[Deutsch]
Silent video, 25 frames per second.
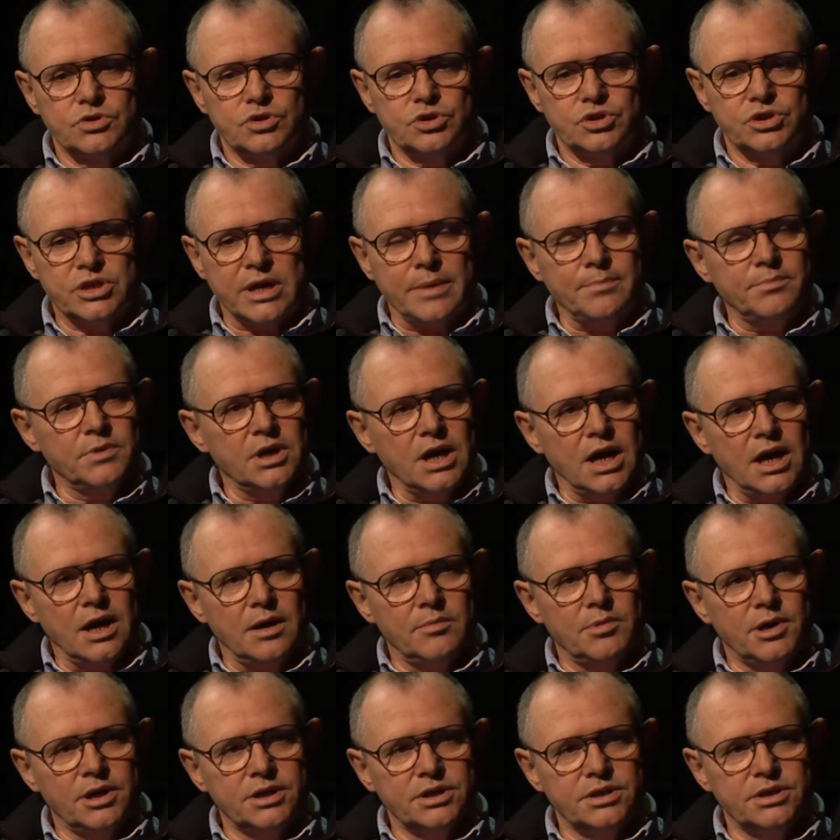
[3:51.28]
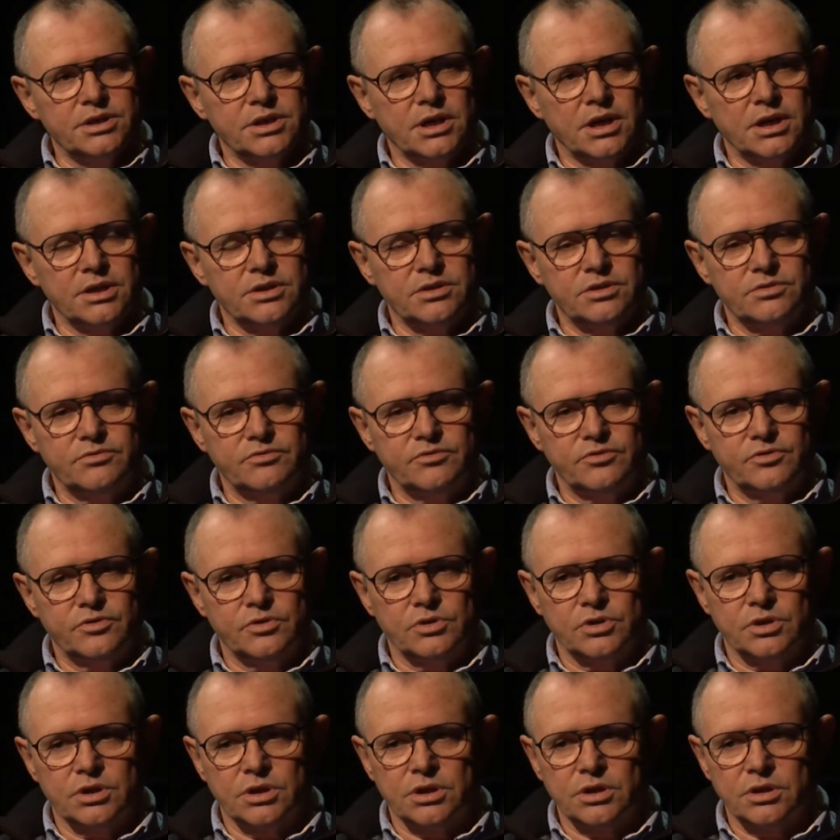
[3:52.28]
zusammengearbeitet hat
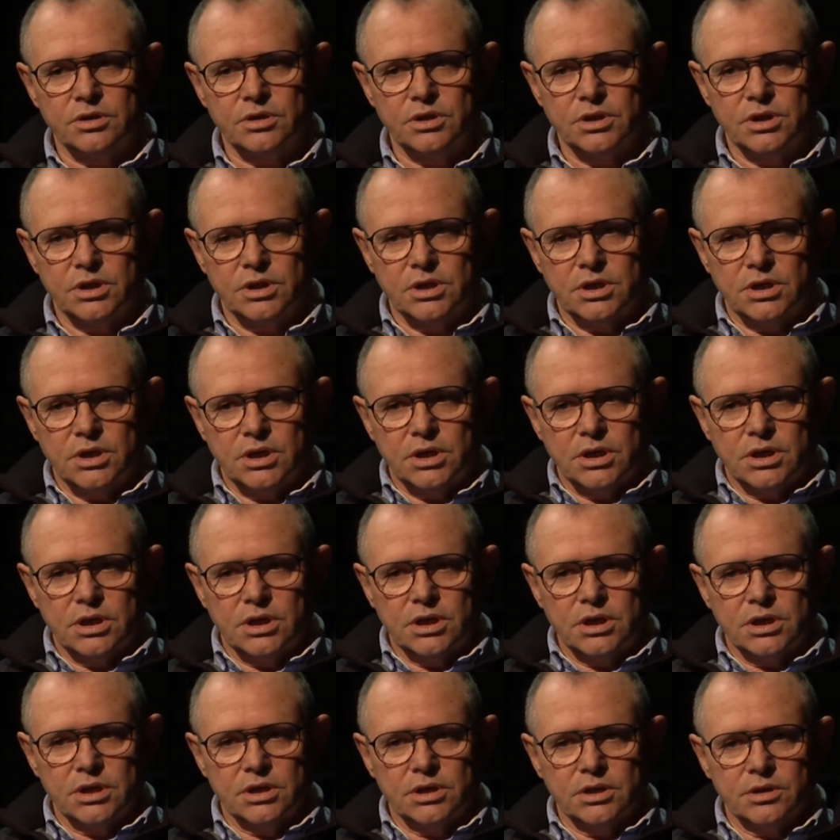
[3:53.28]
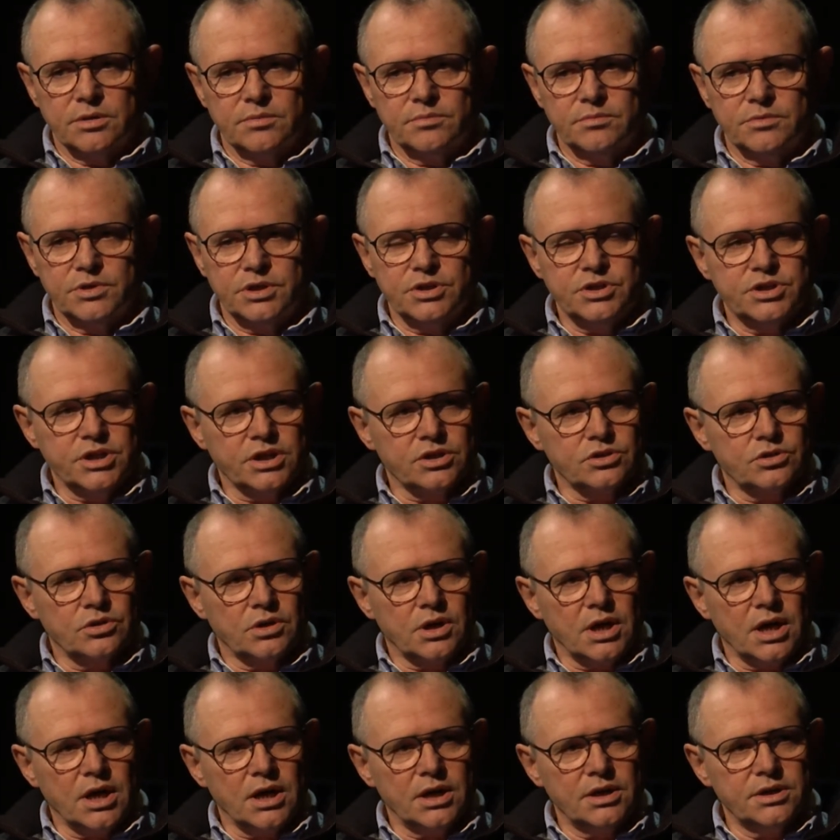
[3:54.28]
für äh, den
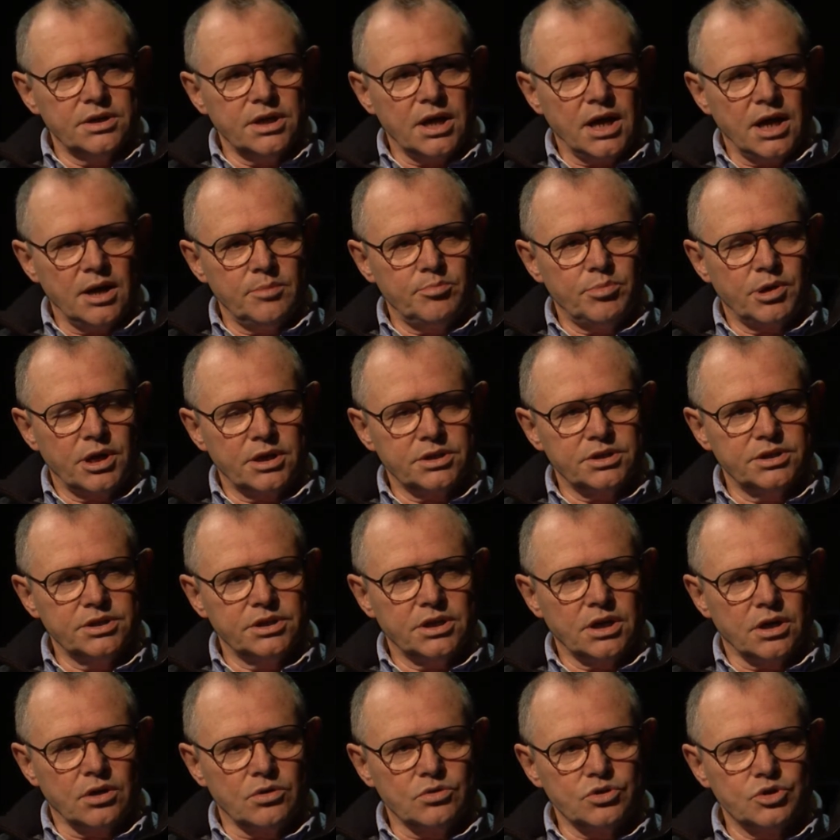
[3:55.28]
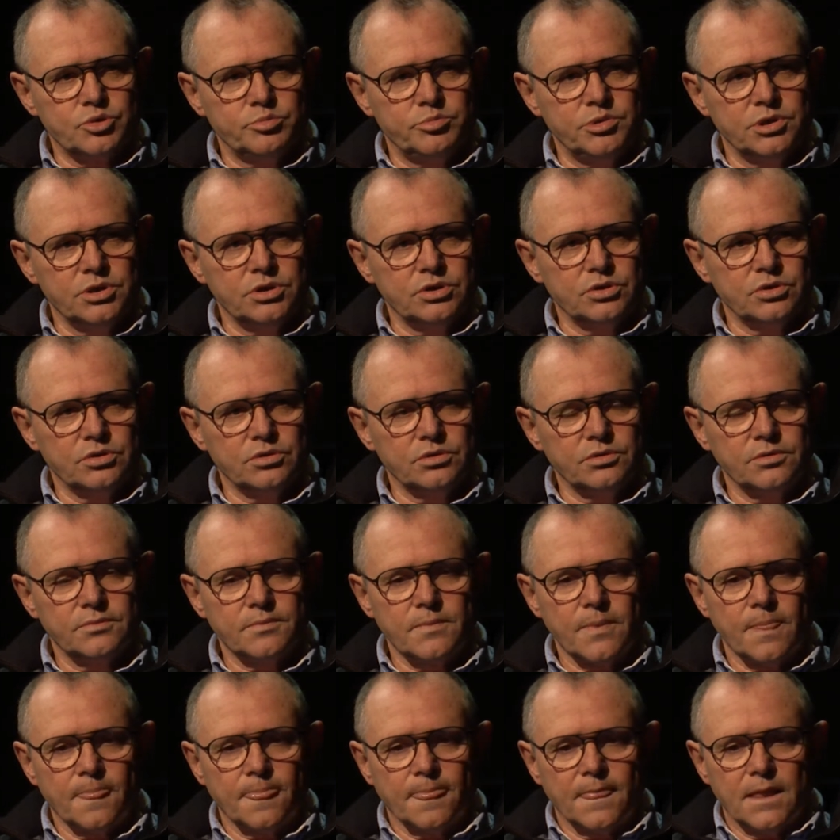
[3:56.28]
sektoralen Heilpraktika-Ausbildung,
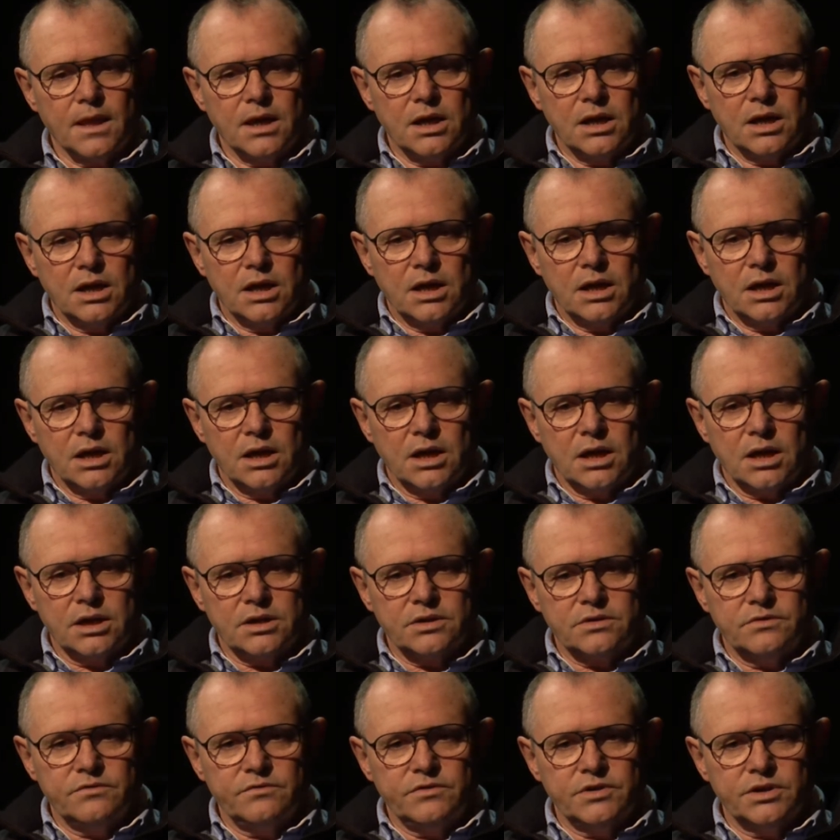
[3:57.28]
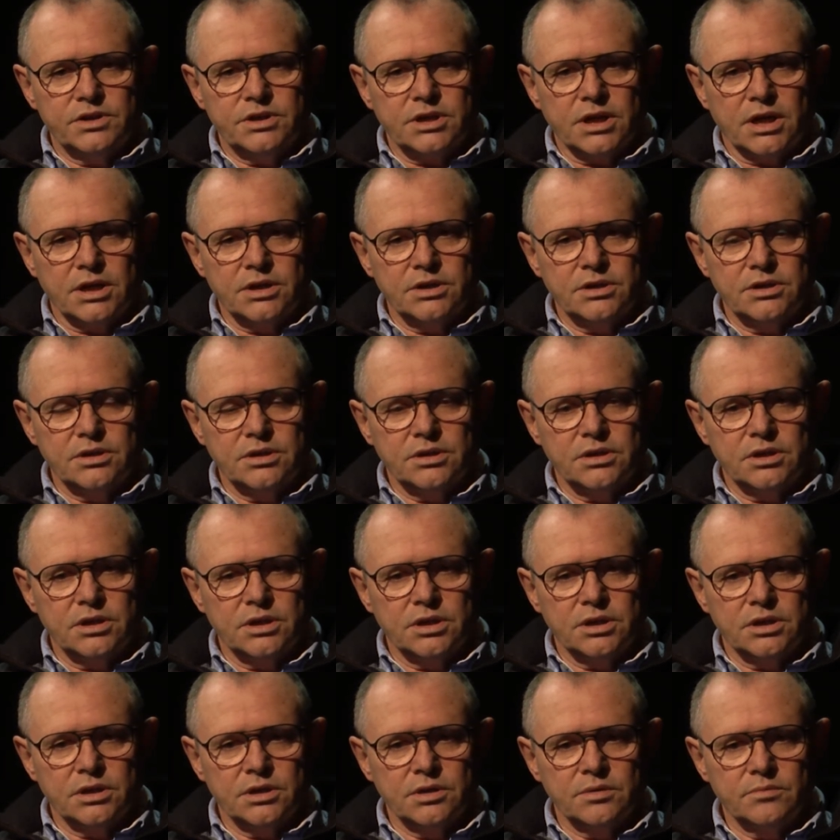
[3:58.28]
hatten wir dann
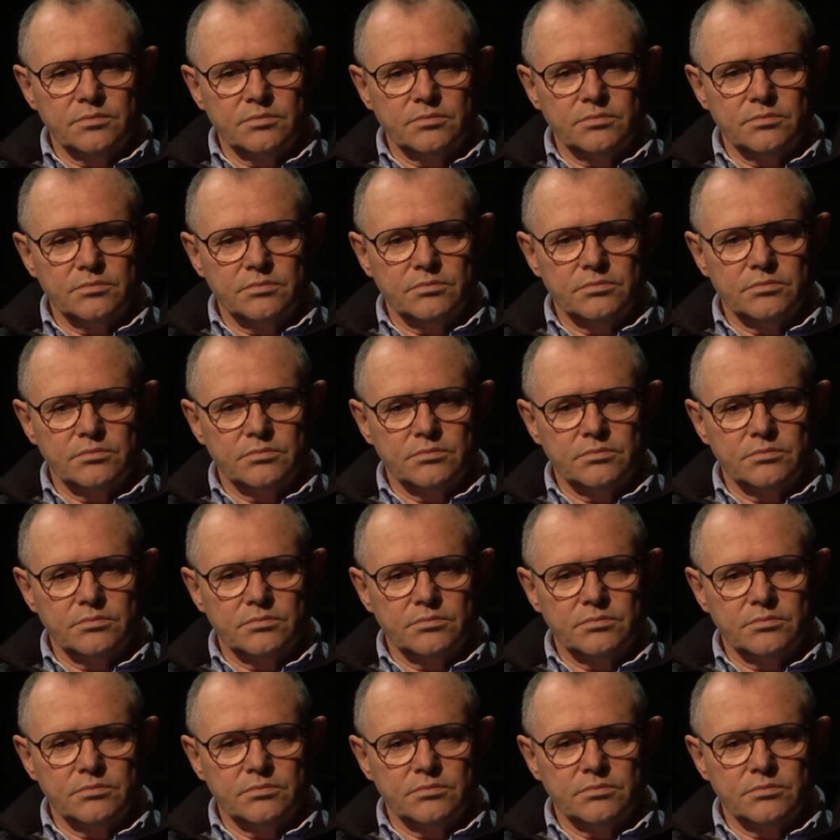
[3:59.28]
ähm,